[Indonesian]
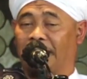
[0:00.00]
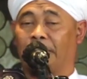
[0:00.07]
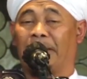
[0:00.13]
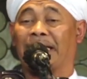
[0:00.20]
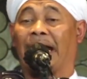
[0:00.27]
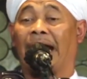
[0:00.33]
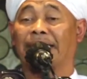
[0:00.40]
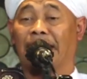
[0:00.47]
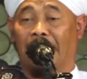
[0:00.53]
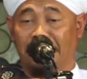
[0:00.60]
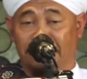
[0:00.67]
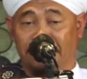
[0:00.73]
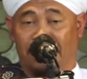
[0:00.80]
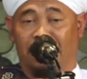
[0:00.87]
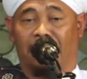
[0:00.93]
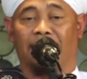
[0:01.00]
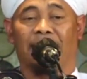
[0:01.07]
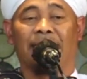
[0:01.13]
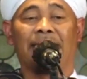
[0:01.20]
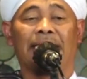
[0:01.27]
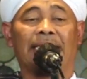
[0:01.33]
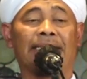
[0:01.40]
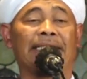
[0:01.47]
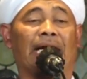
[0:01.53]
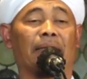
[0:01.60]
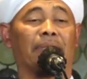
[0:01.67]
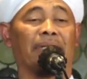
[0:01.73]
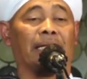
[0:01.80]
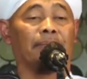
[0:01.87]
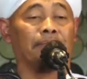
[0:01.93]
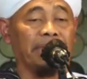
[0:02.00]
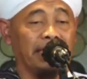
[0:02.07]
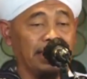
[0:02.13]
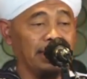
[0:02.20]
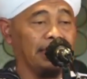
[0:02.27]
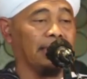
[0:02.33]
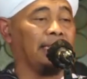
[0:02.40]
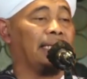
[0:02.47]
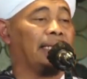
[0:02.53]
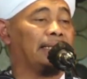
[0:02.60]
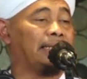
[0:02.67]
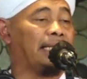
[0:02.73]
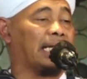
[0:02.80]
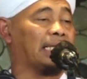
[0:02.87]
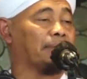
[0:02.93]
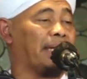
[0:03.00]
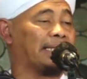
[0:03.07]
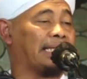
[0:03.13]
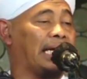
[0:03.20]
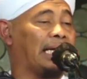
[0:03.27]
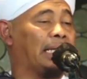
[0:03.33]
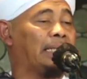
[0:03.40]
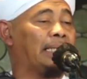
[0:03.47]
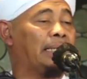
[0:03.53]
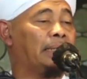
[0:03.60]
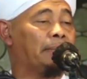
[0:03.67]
kepada anaknya yang melebihi daripada